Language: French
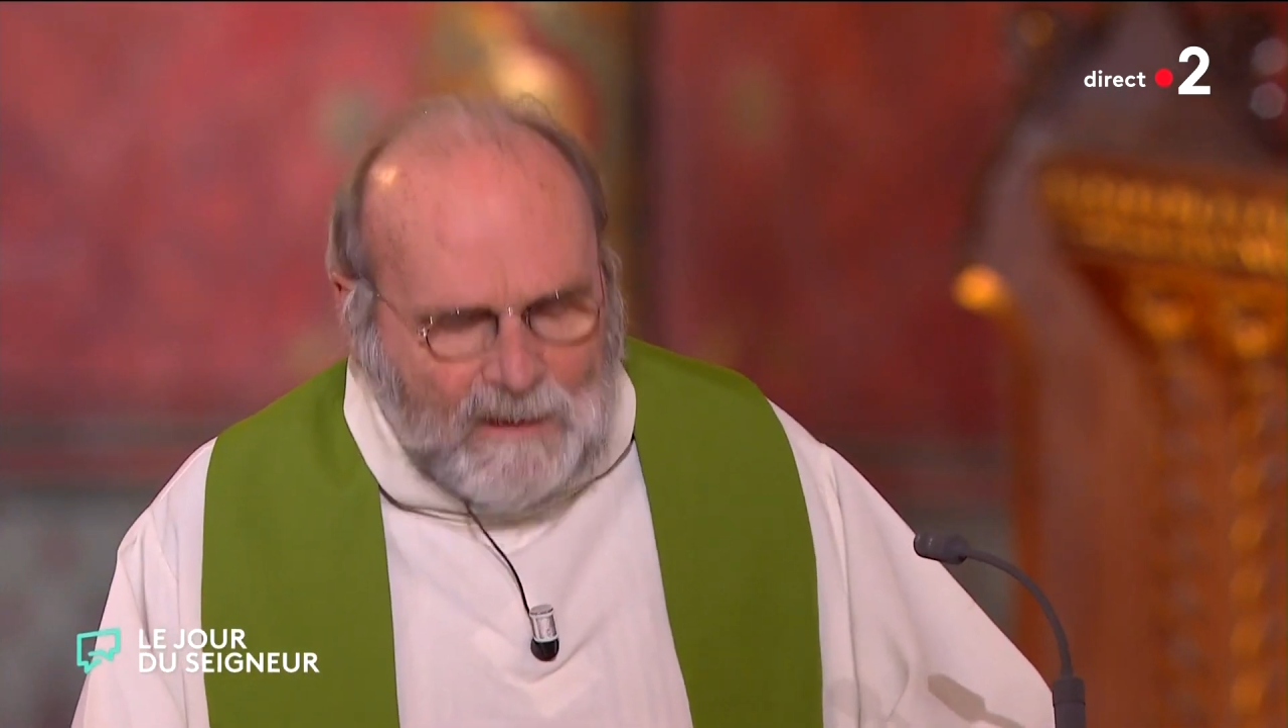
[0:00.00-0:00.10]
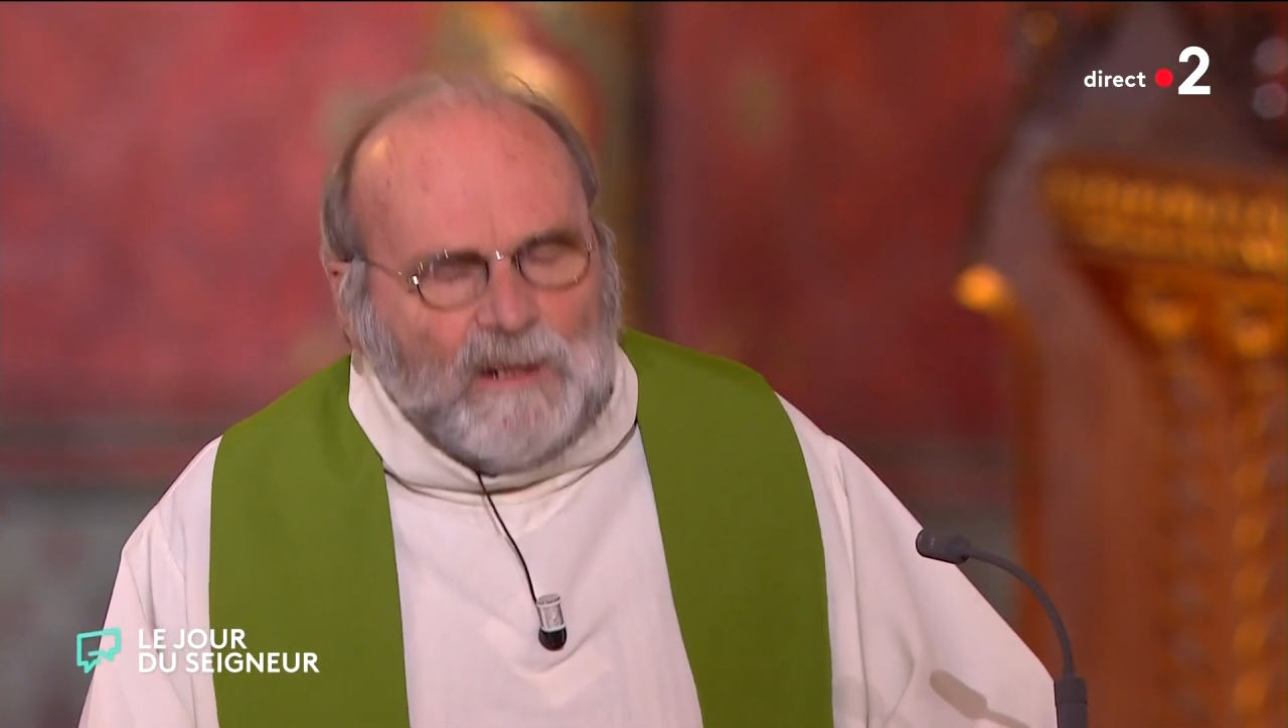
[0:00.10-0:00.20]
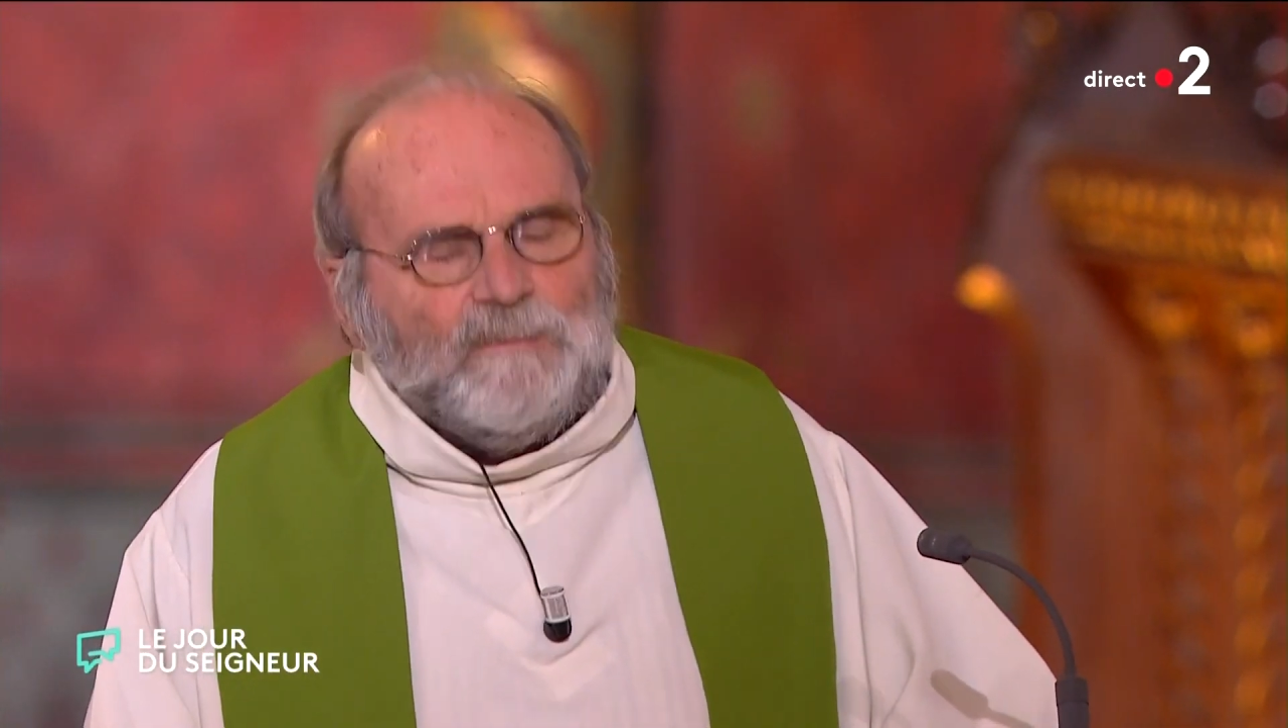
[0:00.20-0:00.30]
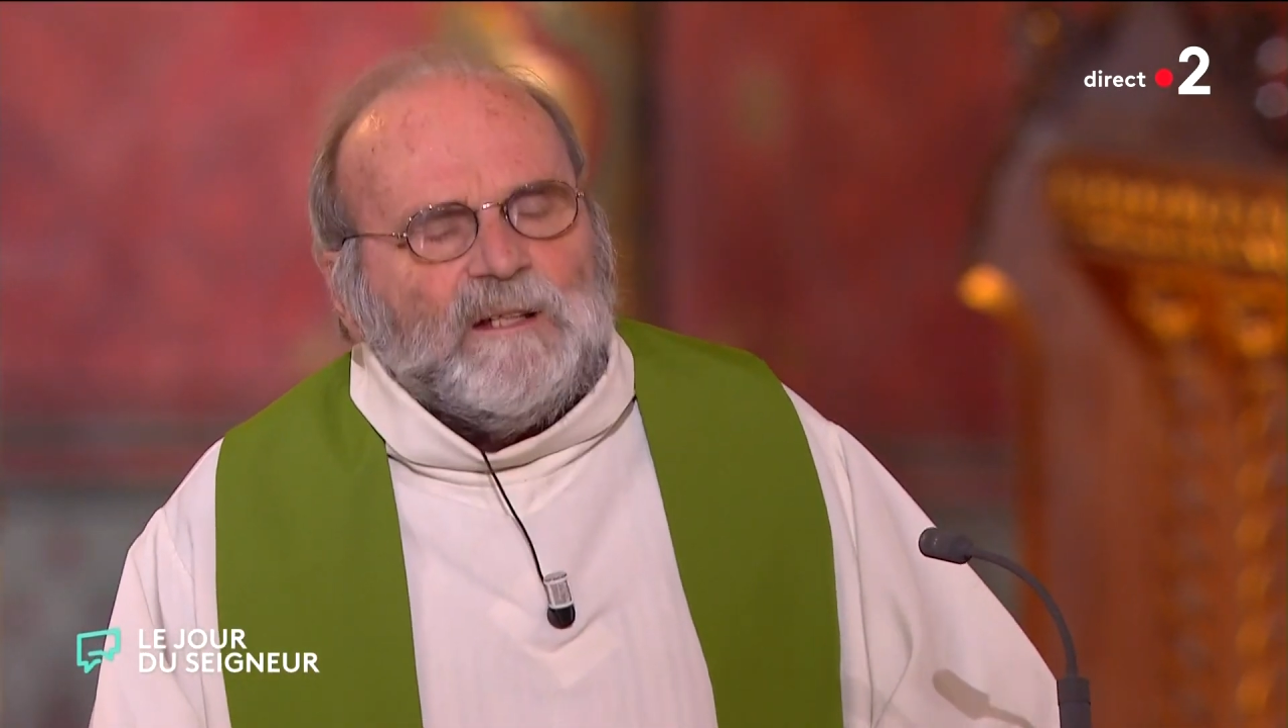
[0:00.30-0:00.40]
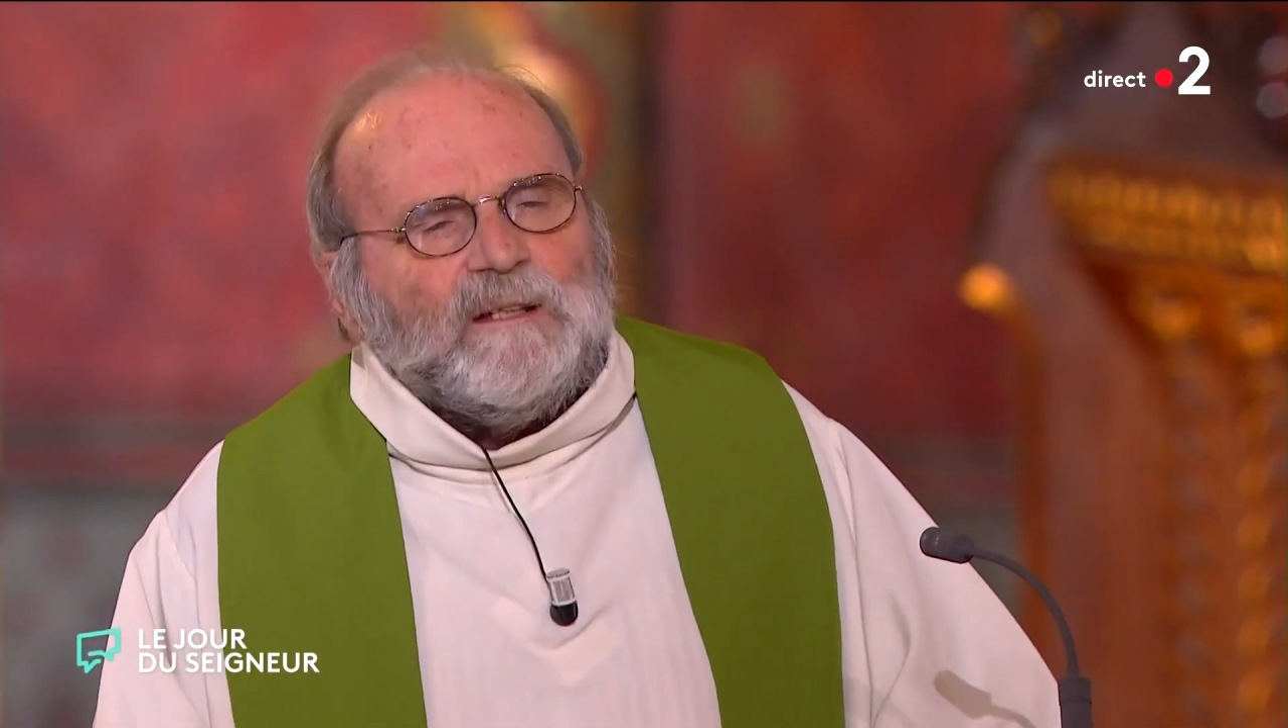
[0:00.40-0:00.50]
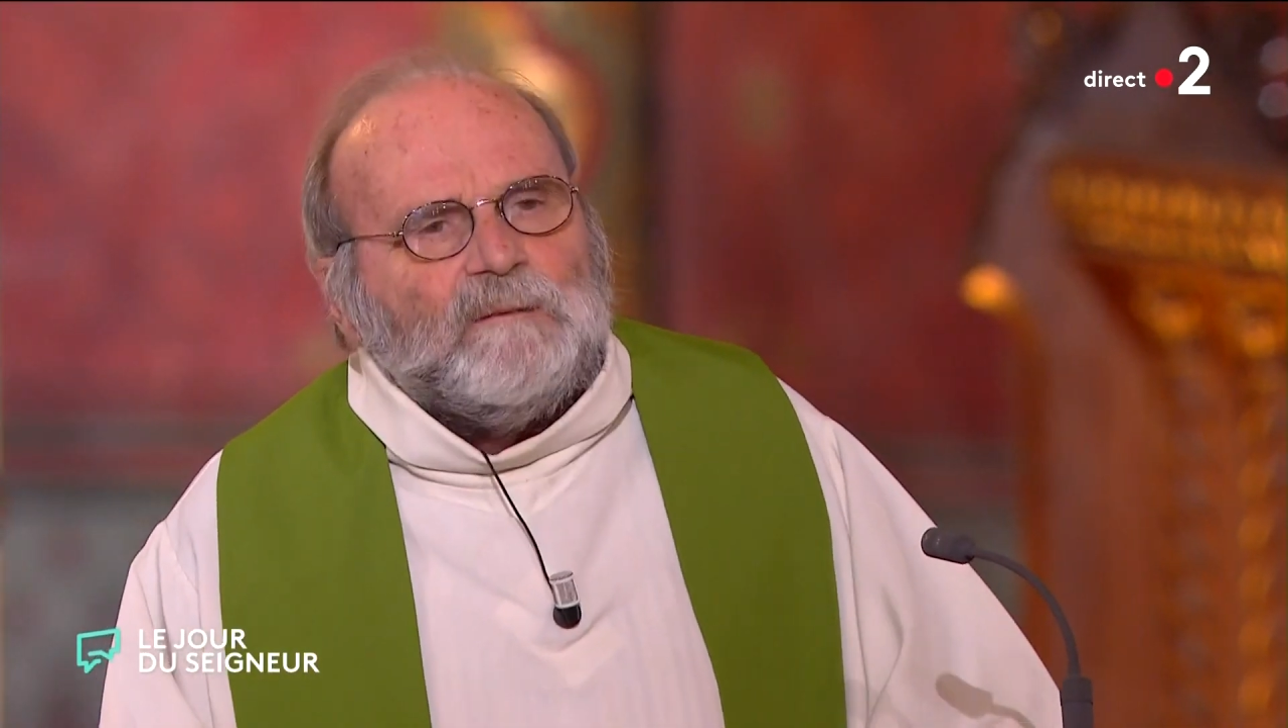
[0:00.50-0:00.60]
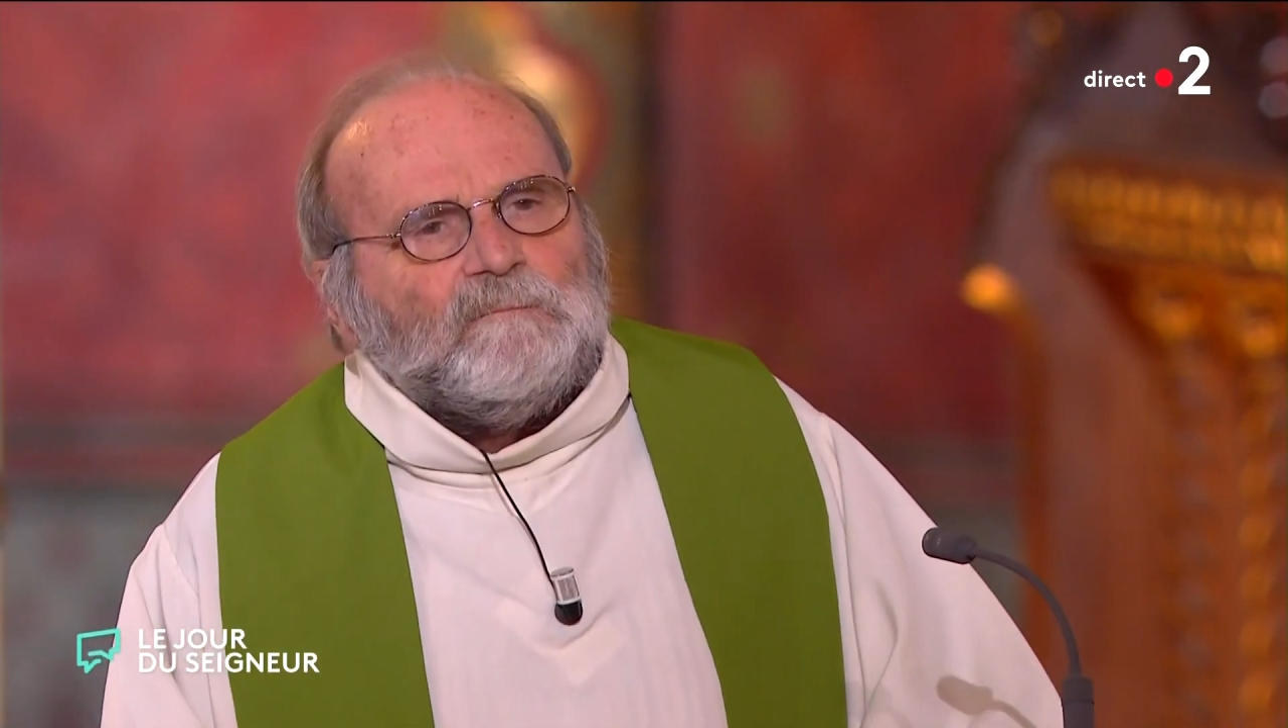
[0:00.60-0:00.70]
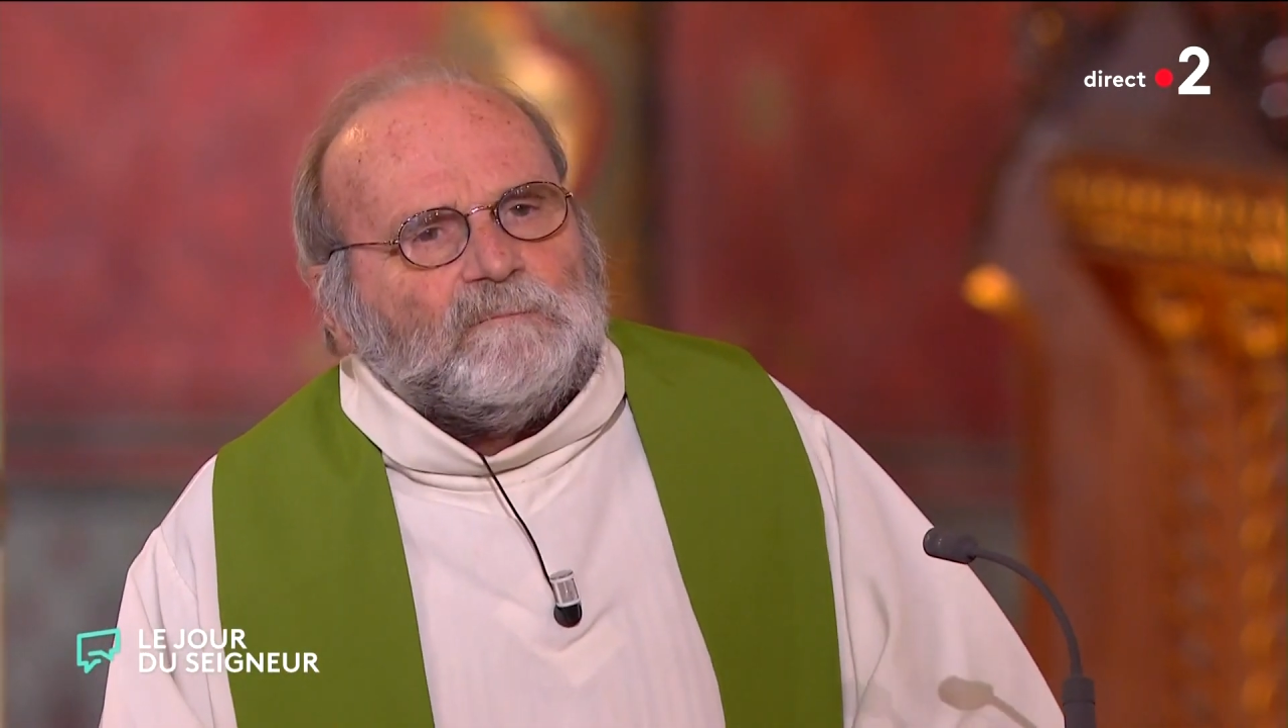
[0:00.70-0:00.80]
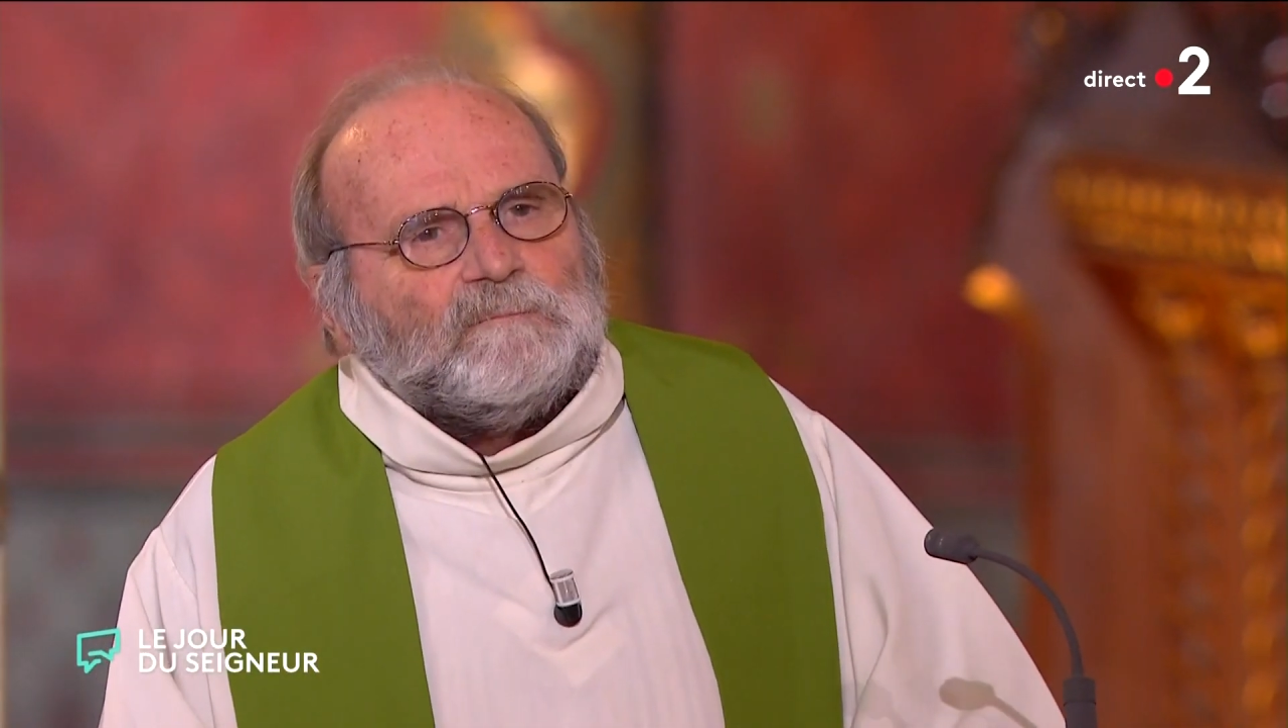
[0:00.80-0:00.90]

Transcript: Aimer,